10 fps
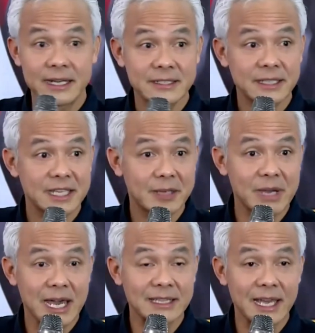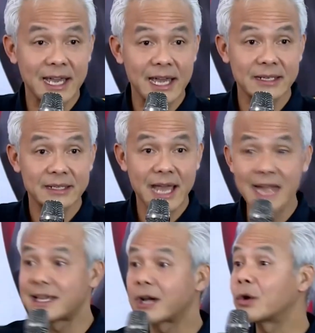ada riset yang mengatakan
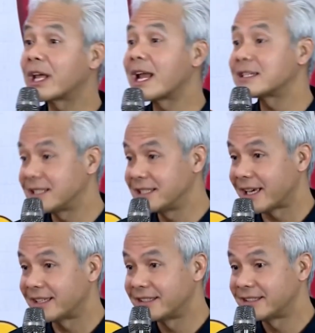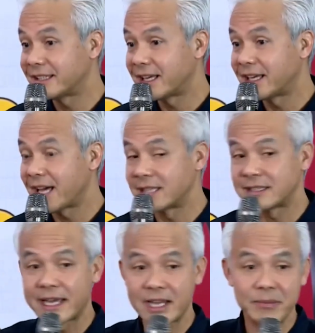ada korelasinya
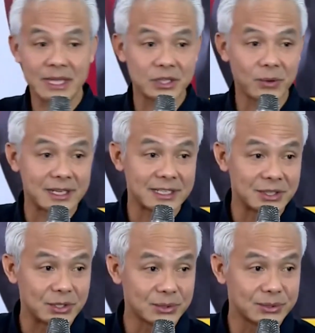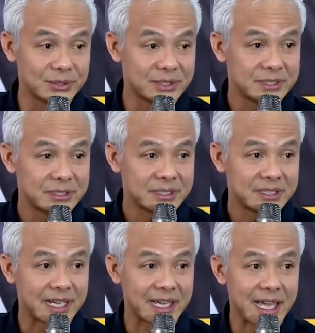antara bantuan itu
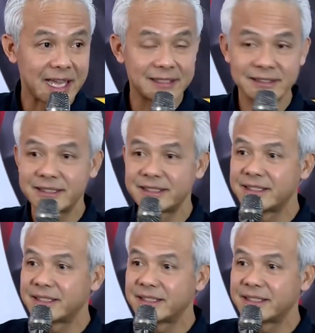dengan